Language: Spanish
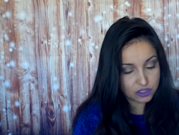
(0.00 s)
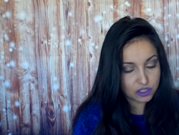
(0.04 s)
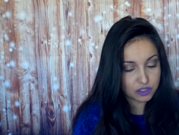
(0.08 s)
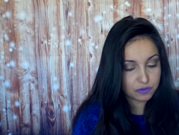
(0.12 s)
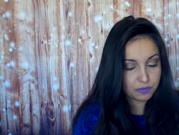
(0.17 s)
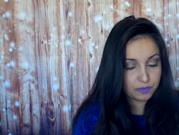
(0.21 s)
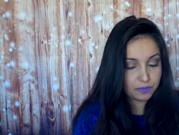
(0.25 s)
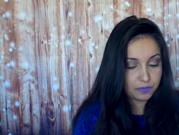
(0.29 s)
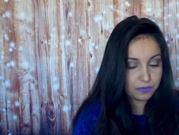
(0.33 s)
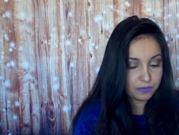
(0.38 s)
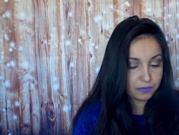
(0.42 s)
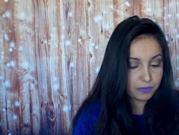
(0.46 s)
Todos
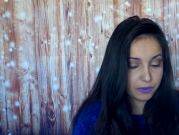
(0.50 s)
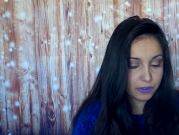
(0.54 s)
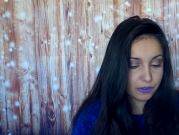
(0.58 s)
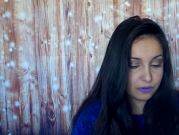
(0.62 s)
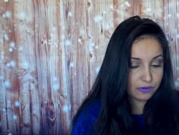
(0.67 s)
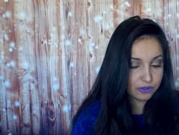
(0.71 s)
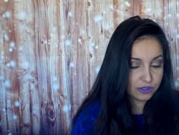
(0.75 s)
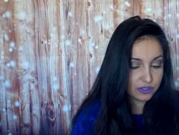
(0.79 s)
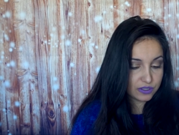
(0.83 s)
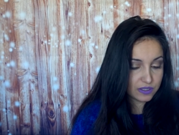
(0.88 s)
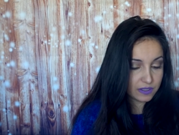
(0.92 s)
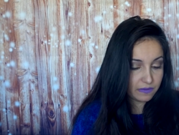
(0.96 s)
los
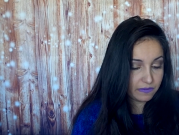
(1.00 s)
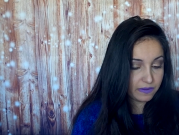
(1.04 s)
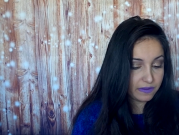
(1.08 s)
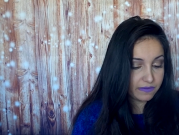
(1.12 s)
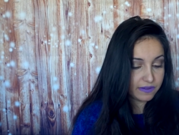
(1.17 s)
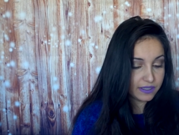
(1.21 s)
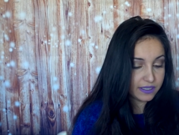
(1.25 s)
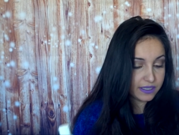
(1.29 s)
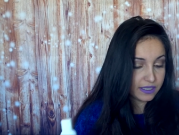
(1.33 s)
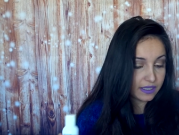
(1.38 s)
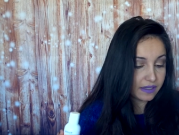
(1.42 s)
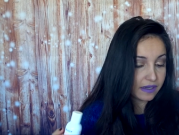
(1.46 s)
productos de
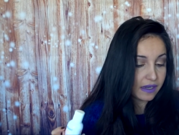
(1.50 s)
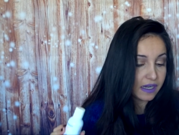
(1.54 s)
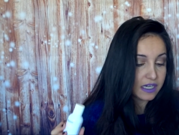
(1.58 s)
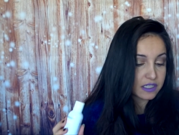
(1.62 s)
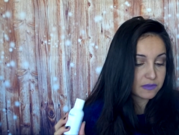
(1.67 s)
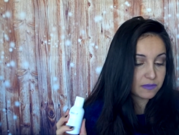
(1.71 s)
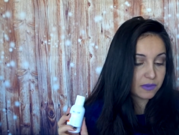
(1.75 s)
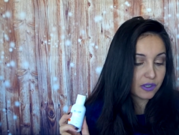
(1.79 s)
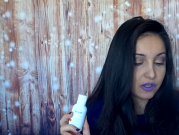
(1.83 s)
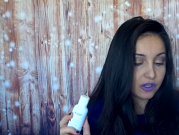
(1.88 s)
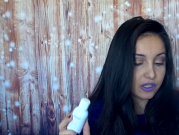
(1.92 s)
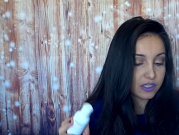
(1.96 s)
Bieber tienen
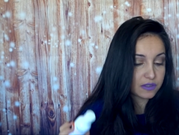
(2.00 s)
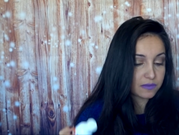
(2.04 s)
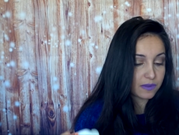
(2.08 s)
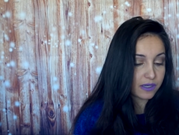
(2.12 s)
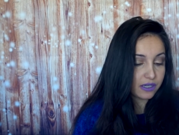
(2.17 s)
las mejores